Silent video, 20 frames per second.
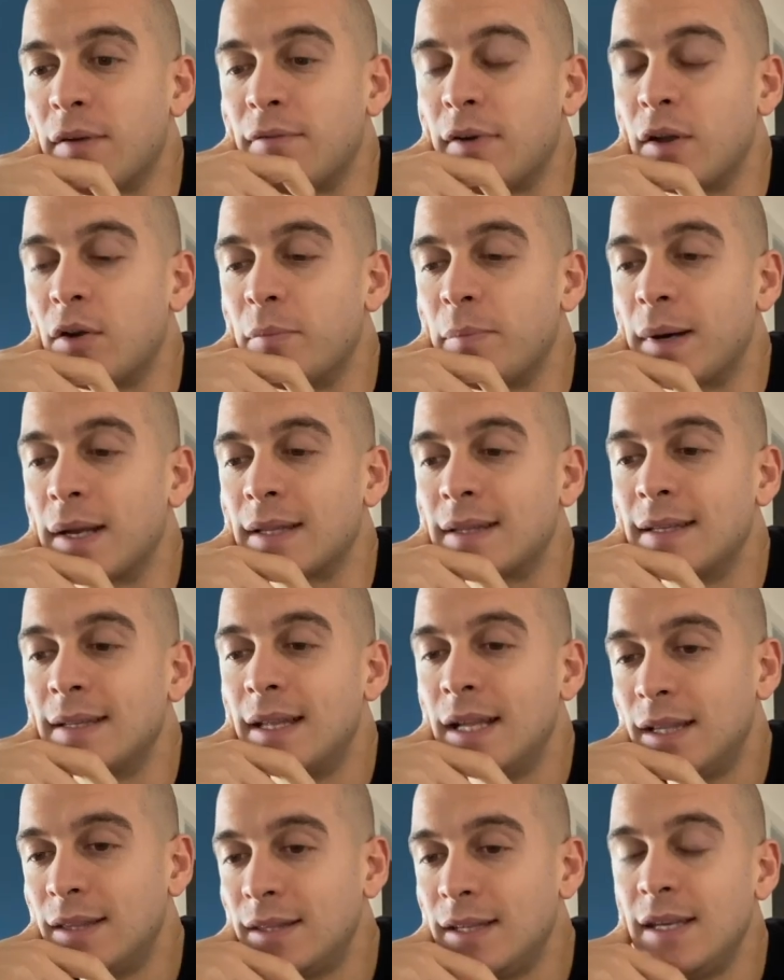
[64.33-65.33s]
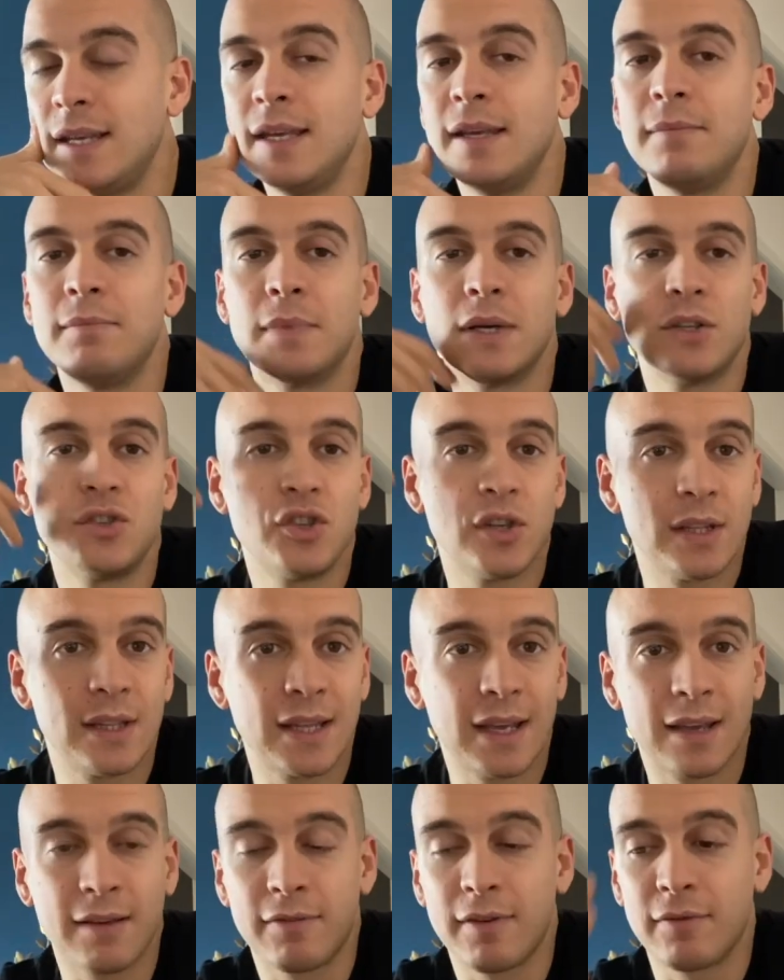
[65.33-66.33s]
fanno parte del team,
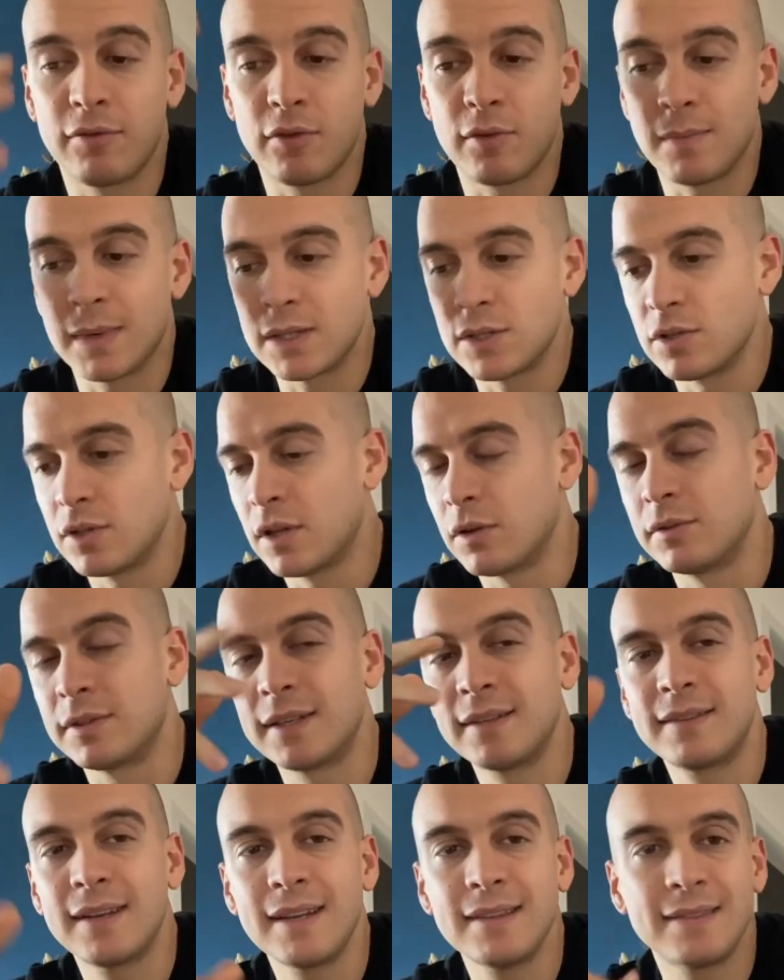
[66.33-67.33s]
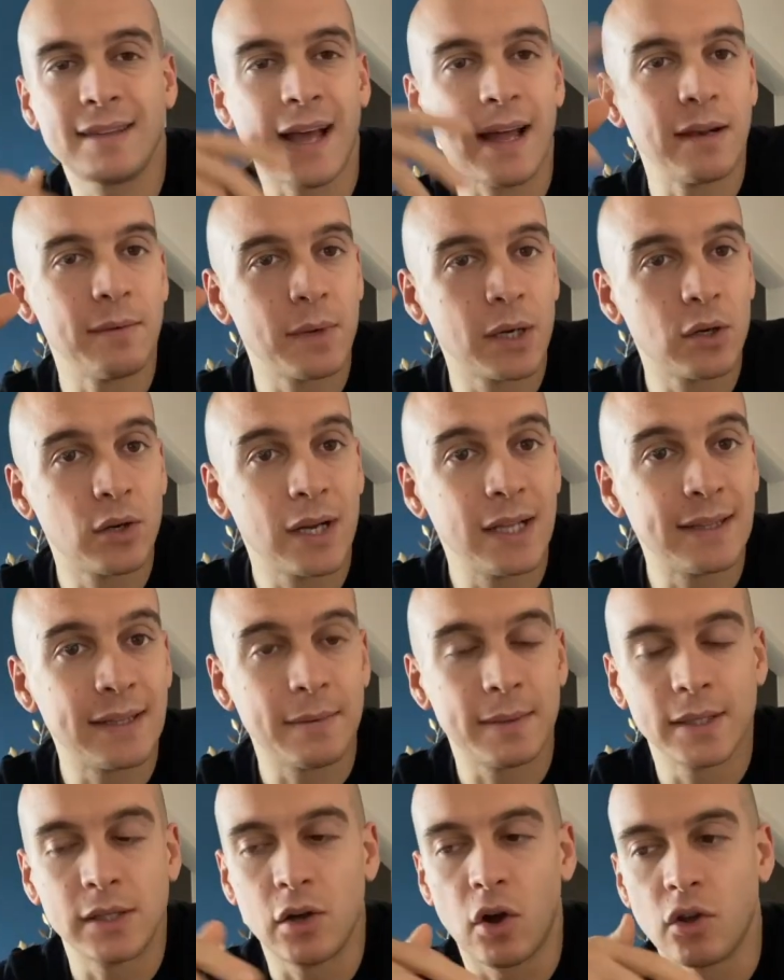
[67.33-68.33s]
gente che fa formazione da oltre 30 anni, ma non è il
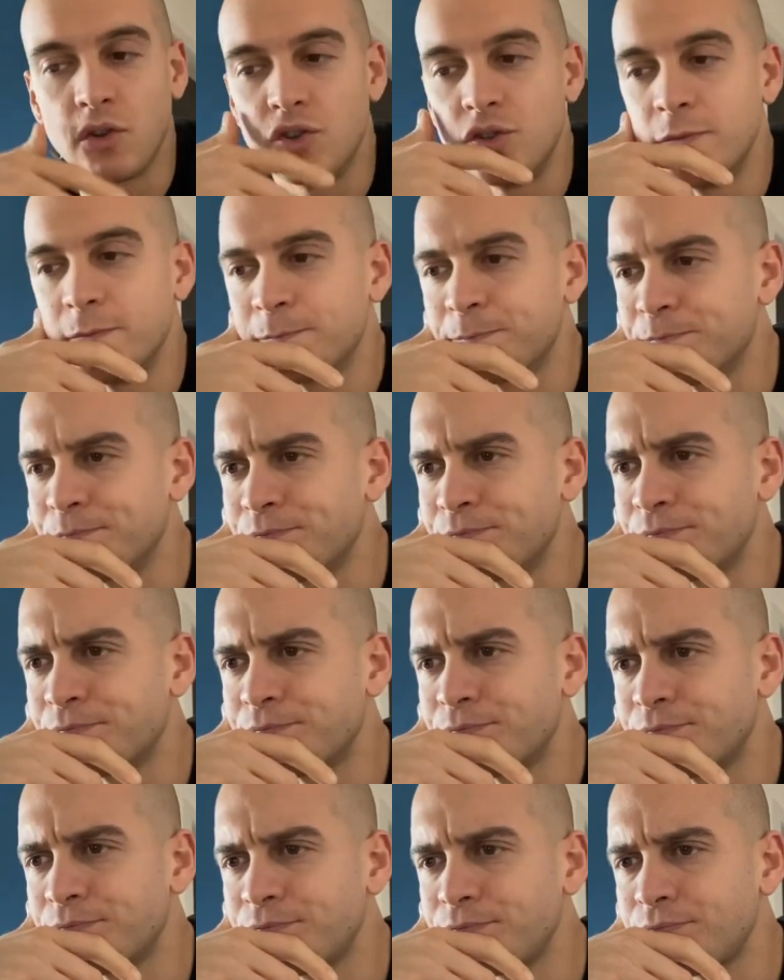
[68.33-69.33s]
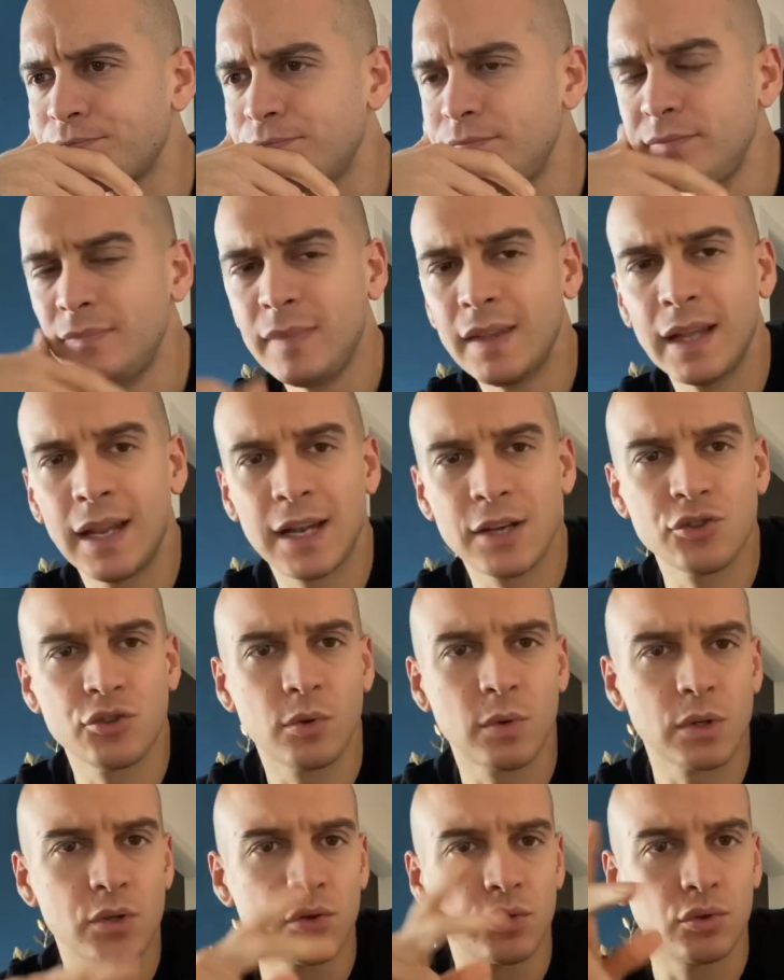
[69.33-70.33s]
tema di oggi.
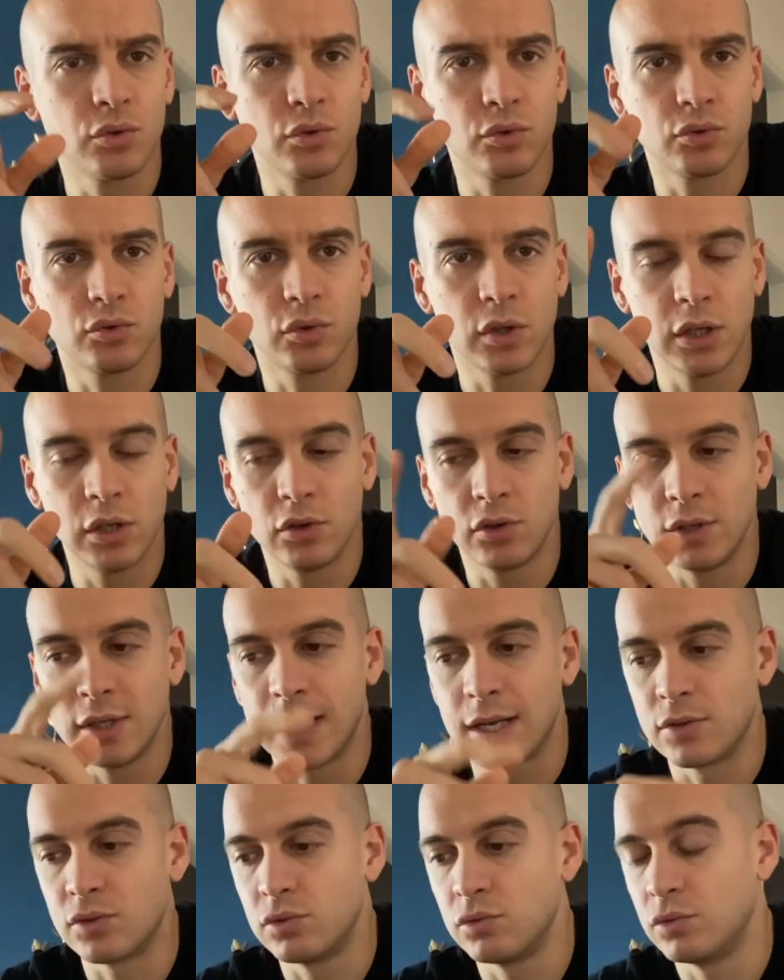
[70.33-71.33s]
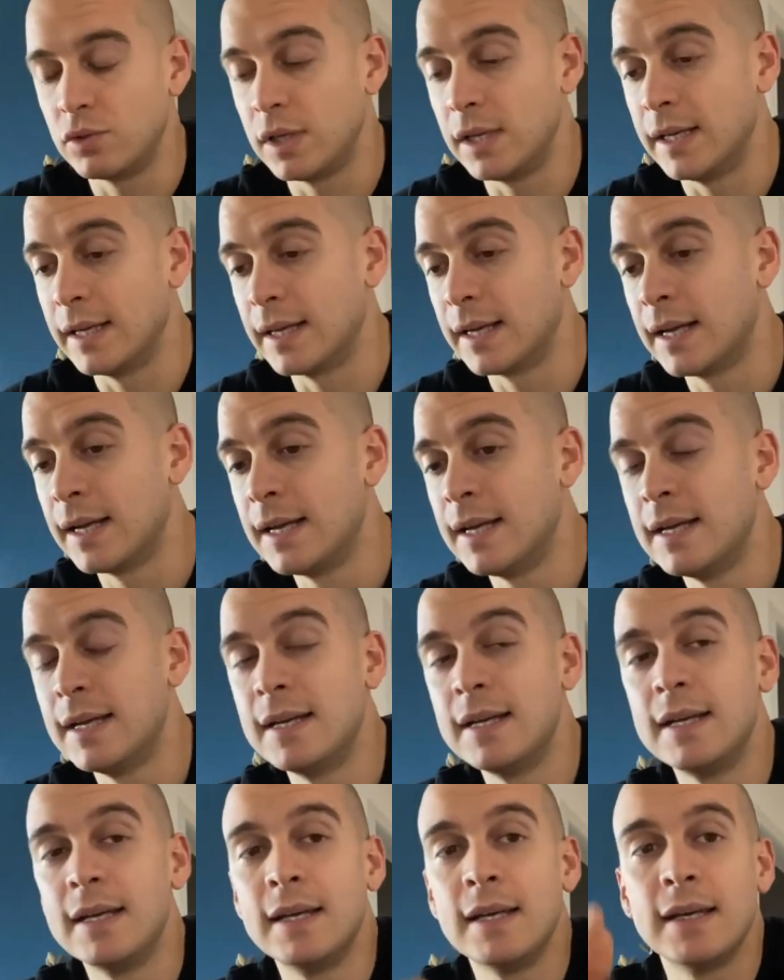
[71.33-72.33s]
Lascio qua sotto in ogni caso tutti i link.
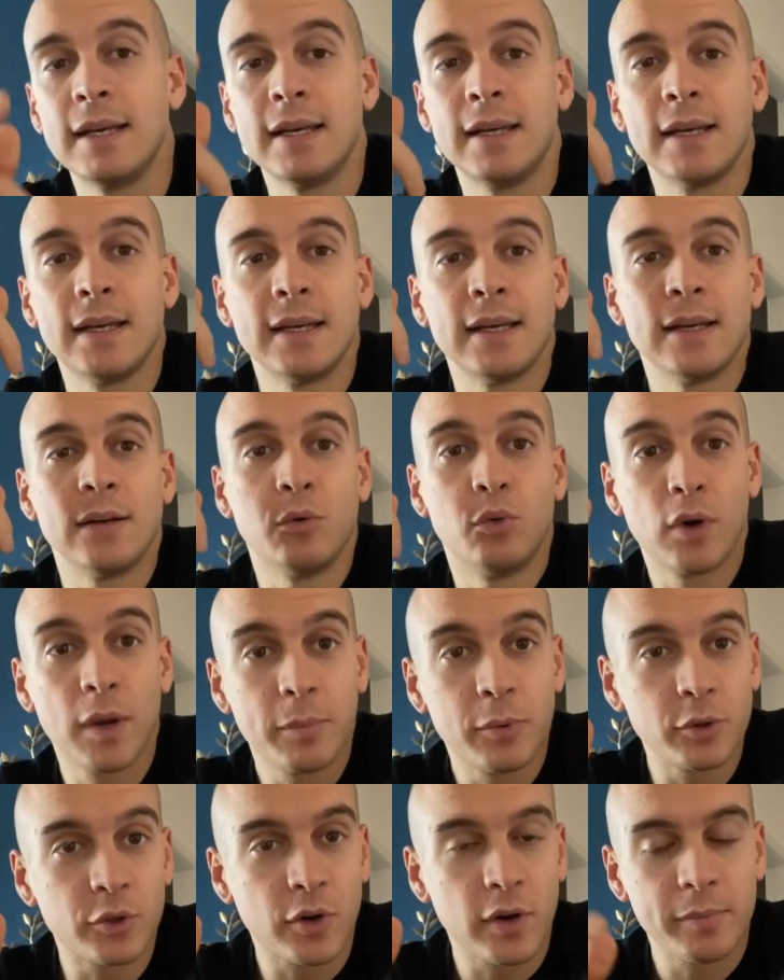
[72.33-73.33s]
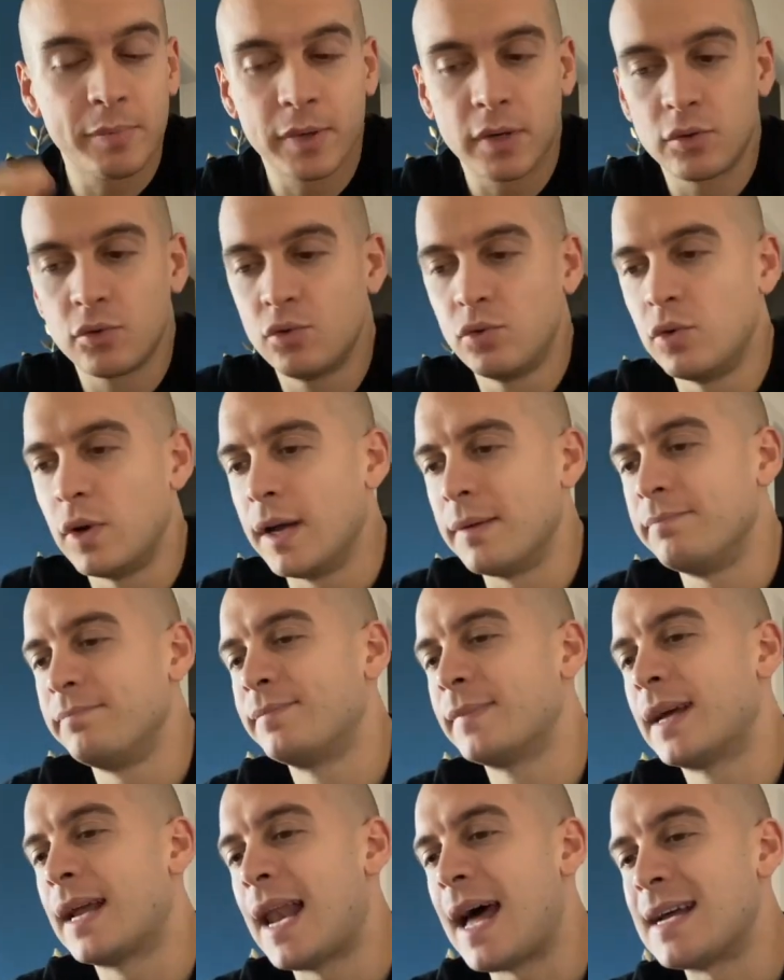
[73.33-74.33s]
Una poltrona per
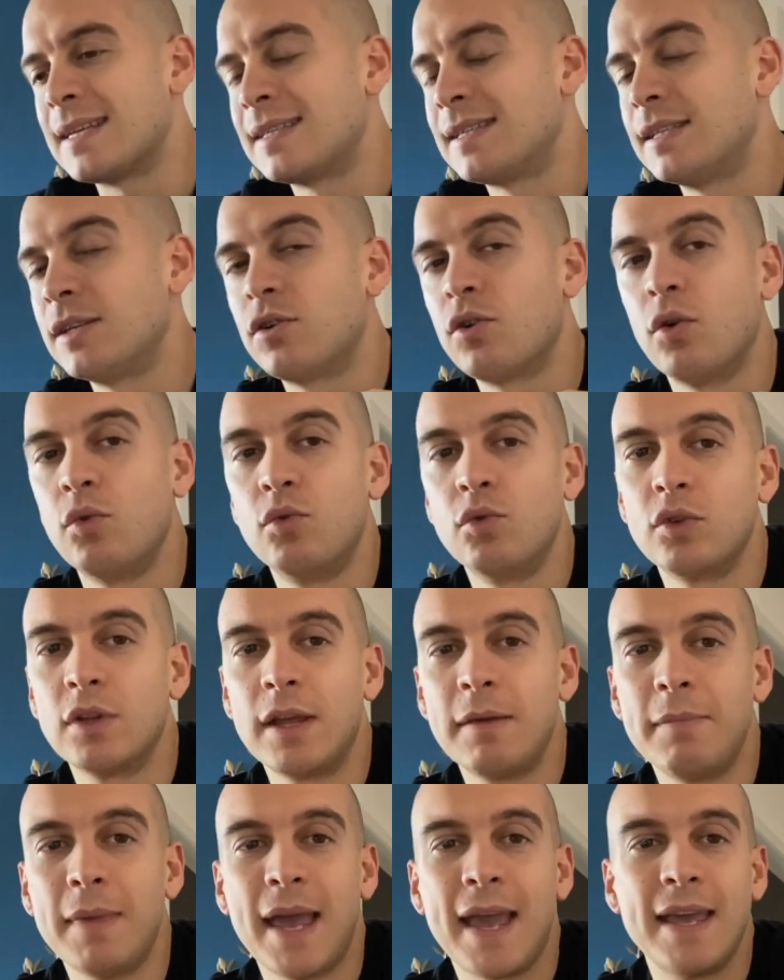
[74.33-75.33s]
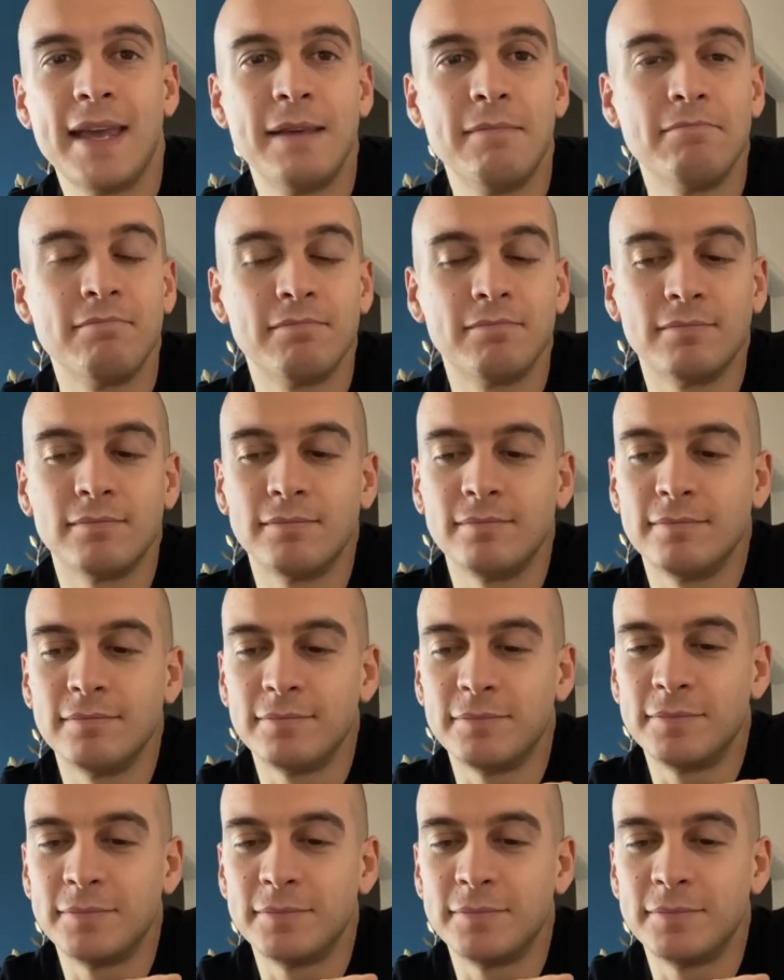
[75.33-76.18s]
due, classico, uno dei miei Mm,